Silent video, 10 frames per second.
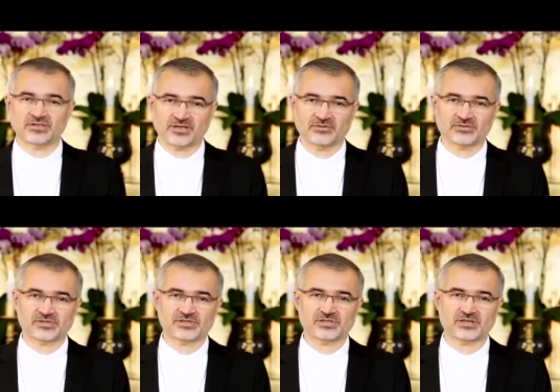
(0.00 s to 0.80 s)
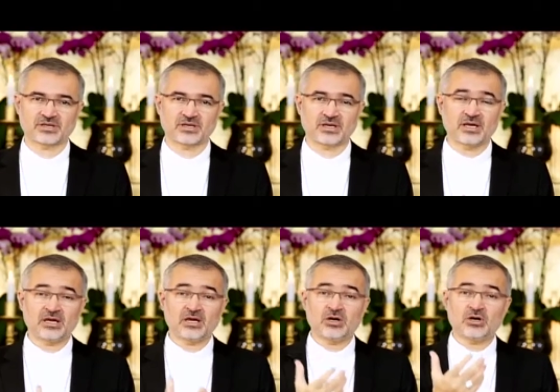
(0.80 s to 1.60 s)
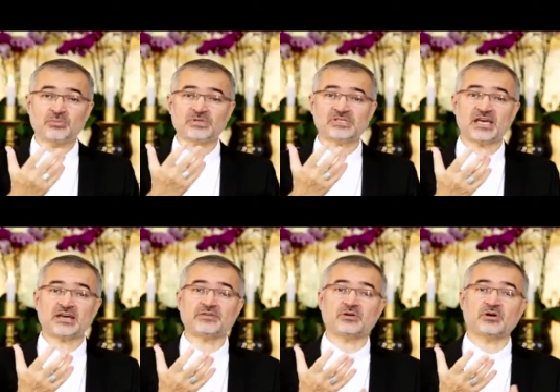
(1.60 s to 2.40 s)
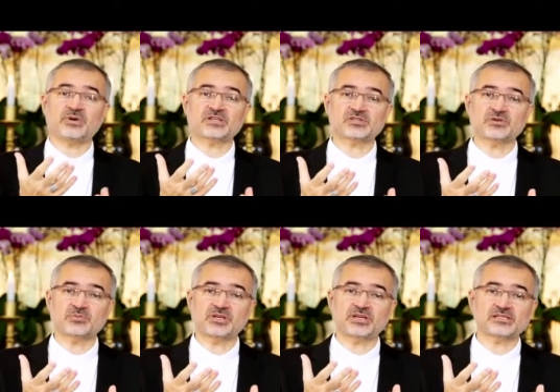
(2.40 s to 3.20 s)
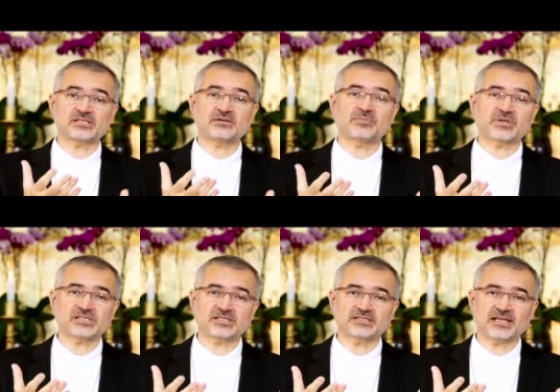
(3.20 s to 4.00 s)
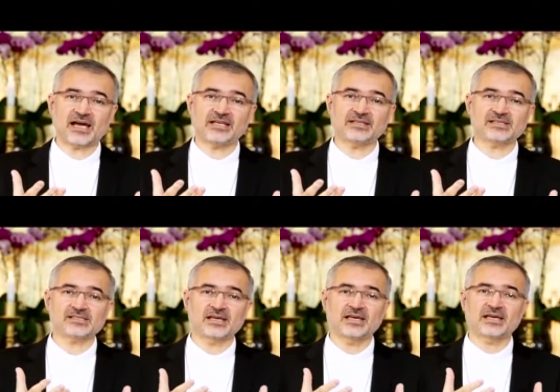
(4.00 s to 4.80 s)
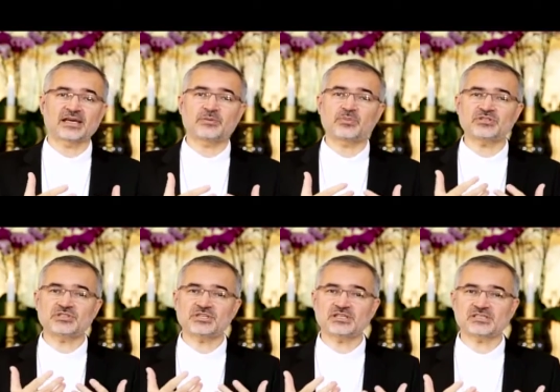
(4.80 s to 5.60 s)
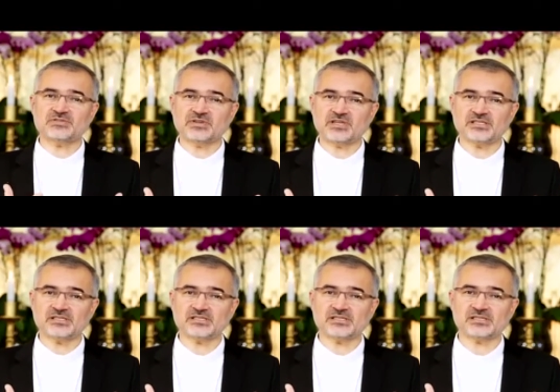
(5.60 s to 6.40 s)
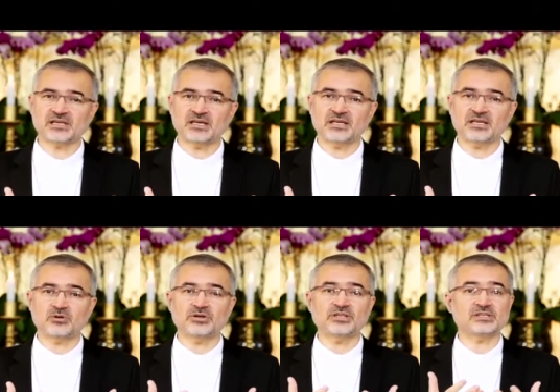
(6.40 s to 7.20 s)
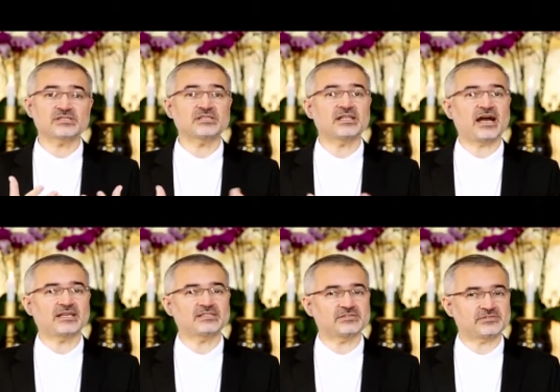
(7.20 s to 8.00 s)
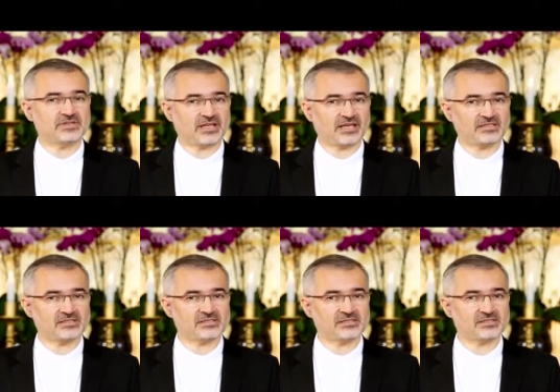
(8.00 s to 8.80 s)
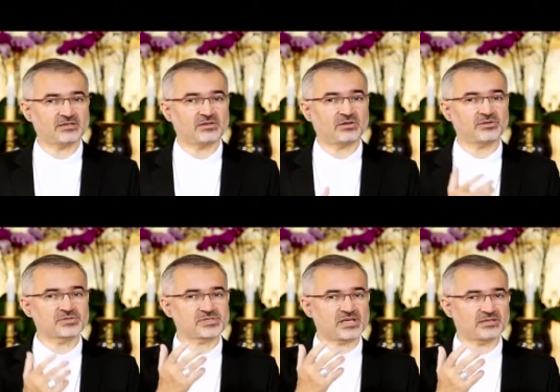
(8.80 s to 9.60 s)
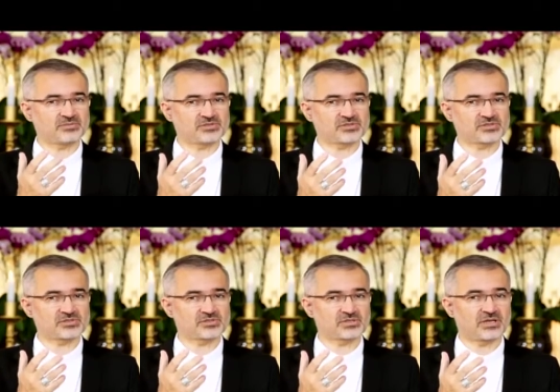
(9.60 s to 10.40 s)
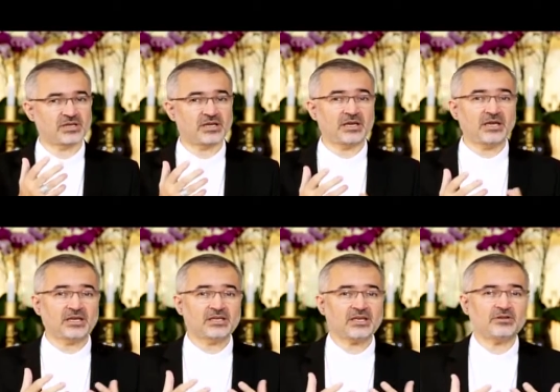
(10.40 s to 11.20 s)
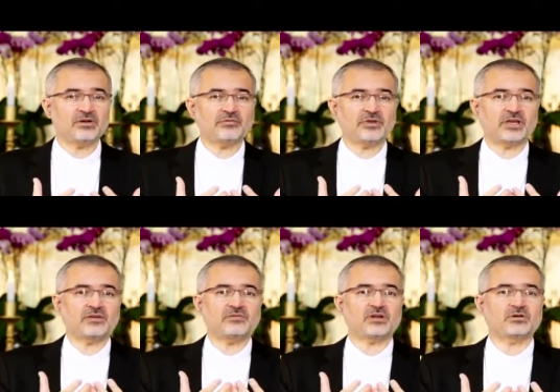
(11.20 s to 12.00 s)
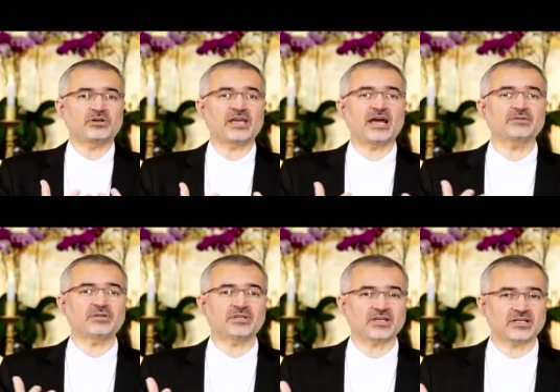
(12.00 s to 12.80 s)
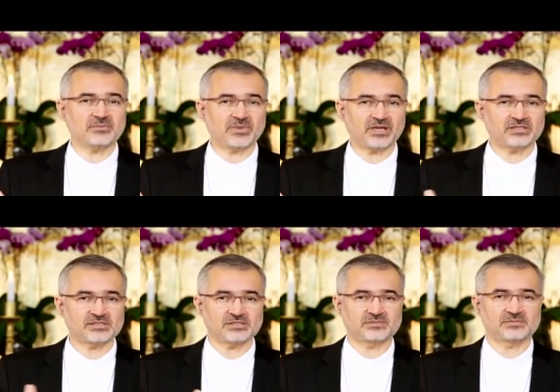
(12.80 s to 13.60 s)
Deus. Observe como as súplicas são apresentadas repetidas vezes e com intensidade diferente. Ouçamos. Que eu não fique envergonhado eternamente.